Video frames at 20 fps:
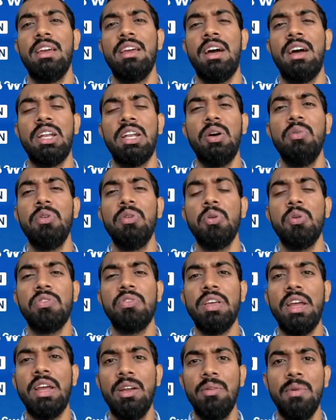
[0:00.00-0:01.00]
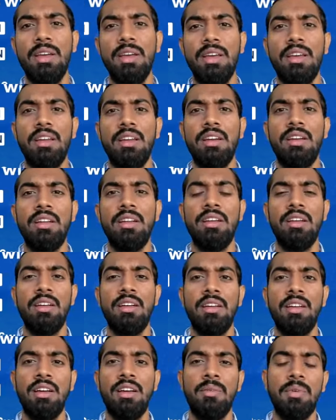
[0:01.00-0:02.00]
हटाओ इनको साइड में
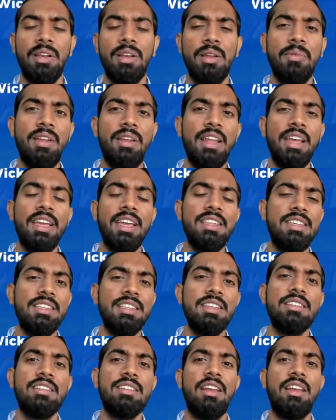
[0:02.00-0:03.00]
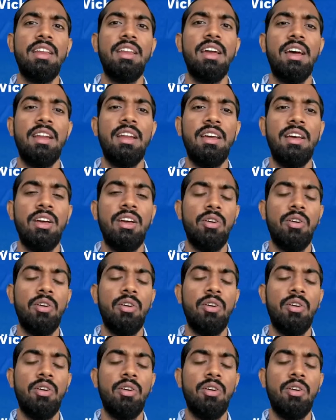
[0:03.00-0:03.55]
मतलब अलग ही चीज़ें चल रही यार